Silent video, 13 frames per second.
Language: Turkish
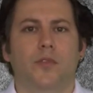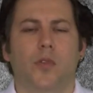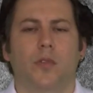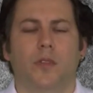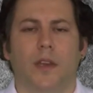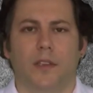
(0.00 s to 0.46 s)

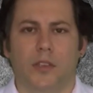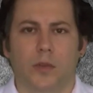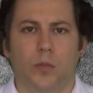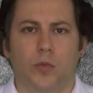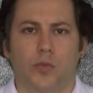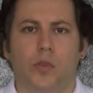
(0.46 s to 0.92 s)
çok daha
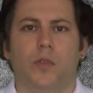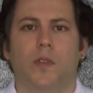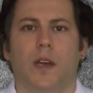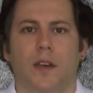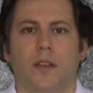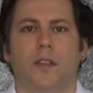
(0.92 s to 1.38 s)
çabuk,
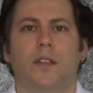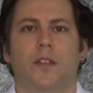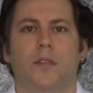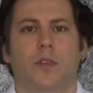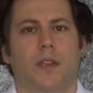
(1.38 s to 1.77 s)
çok daha hızlı